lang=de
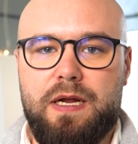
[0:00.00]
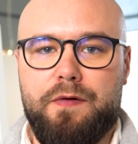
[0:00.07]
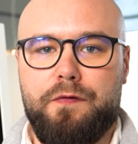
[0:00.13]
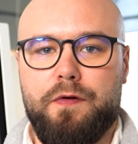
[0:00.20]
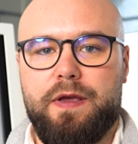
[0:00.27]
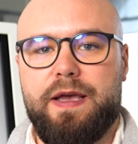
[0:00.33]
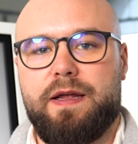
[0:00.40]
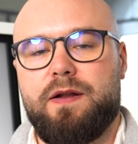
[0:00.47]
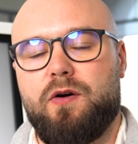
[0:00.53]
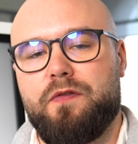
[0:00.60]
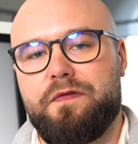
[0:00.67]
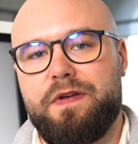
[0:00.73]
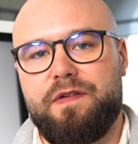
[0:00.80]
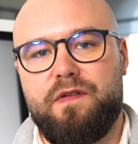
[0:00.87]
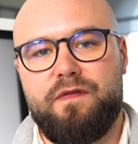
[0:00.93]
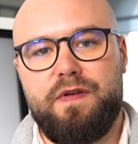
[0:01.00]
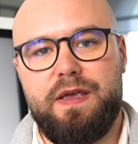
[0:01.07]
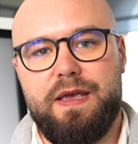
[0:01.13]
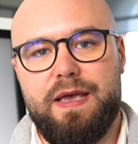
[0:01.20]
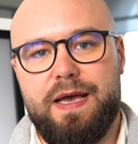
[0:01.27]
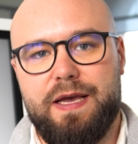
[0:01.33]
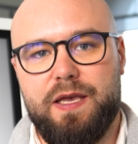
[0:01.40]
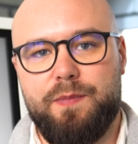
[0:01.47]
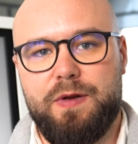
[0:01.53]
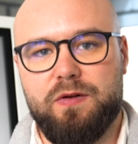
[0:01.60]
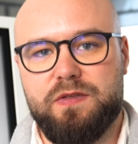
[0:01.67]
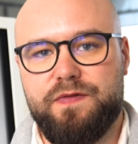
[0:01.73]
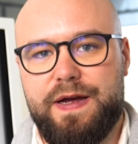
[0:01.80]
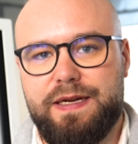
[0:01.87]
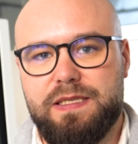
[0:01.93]
Dafür gerne auf
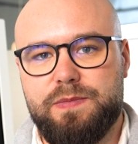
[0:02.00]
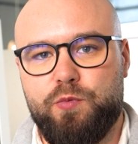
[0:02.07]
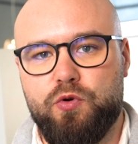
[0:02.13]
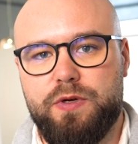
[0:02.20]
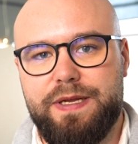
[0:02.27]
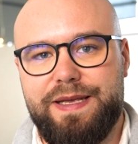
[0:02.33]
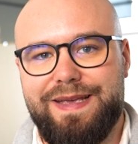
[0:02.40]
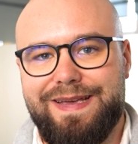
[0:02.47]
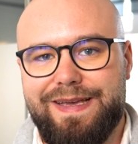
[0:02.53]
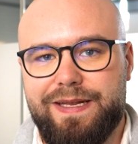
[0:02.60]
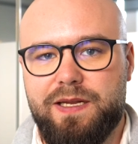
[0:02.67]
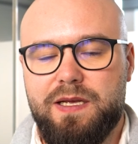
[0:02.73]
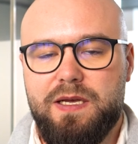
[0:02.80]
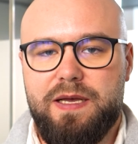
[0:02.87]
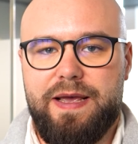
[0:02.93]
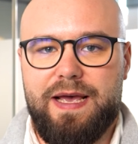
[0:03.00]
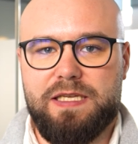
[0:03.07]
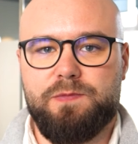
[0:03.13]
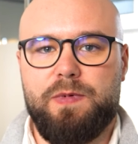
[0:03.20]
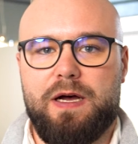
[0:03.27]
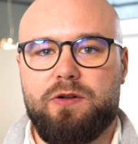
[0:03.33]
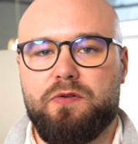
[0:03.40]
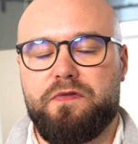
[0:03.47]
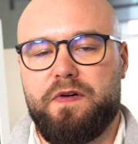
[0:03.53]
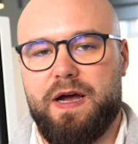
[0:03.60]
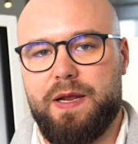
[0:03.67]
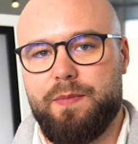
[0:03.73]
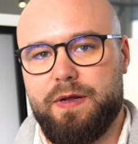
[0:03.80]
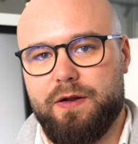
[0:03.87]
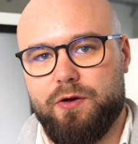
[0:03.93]
www.rg-finance.de gehen, Erstberatung
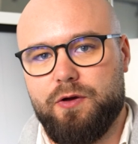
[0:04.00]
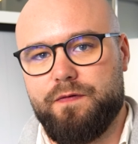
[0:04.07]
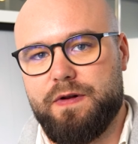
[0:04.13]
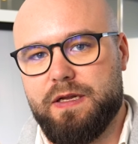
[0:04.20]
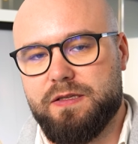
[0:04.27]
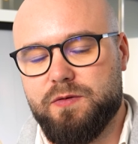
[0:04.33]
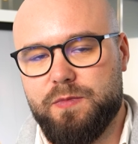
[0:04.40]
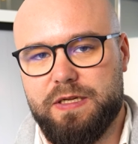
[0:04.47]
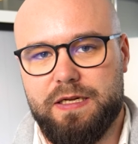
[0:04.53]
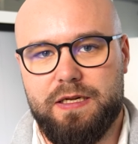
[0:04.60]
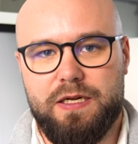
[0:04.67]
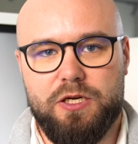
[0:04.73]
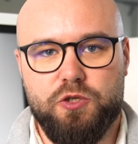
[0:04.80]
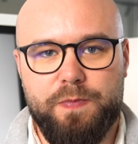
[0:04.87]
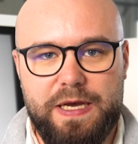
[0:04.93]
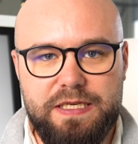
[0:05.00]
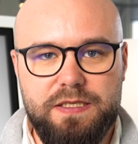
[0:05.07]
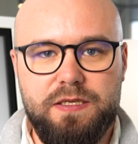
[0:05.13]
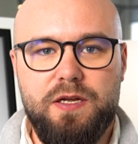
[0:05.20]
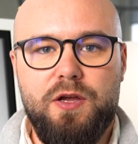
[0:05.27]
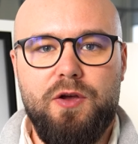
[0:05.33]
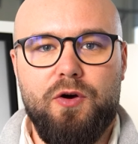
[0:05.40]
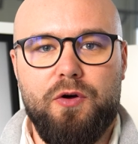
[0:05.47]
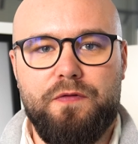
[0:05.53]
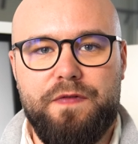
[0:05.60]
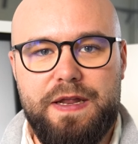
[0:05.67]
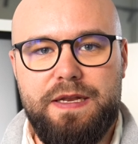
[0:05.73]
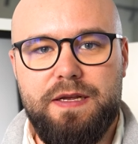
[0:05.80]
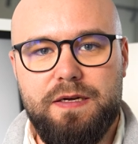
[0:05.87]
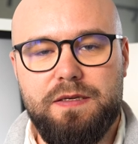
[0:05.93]
vereinbaren, dann können wir dazu miteinander sprechen. Und
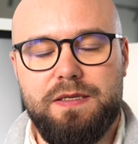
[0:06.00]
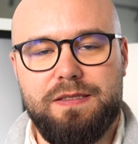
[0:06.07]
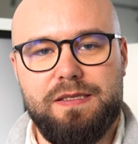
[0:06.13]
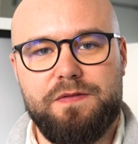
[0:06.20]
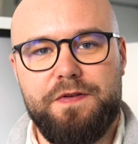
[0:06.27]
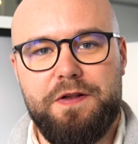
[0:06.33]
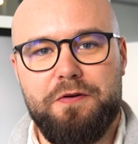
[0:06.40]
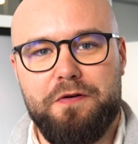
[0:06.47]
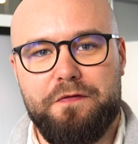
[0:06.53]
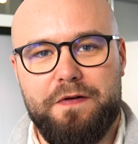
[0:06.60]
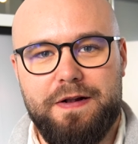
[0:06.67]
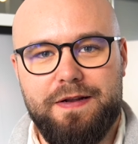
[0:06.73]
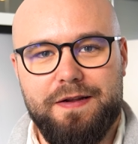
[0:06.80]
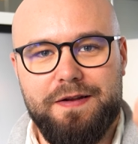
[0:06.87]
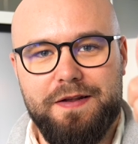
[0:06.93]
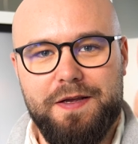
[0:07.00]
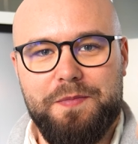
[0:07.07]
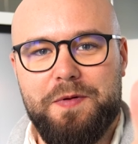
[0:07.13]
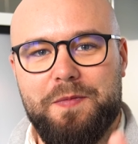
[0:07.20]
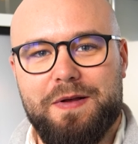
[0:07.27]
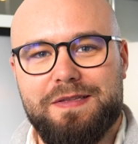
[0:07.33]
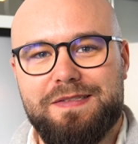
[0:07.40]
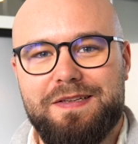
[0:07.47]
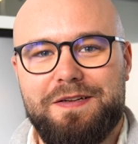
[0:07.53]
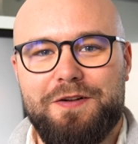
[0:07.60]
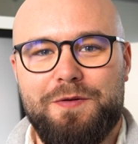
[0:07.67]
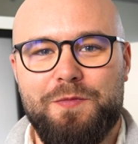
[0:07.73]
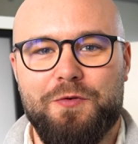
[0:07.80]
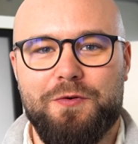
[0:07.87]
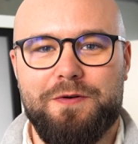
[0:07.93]
wenn dir dieses Video gefallen hat, gib dem Ganzen einen
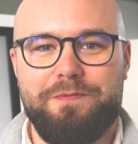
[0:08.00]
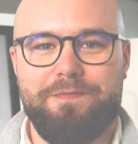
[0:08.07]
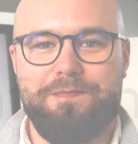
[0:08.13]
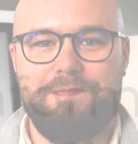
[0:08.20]
Daumen hoch.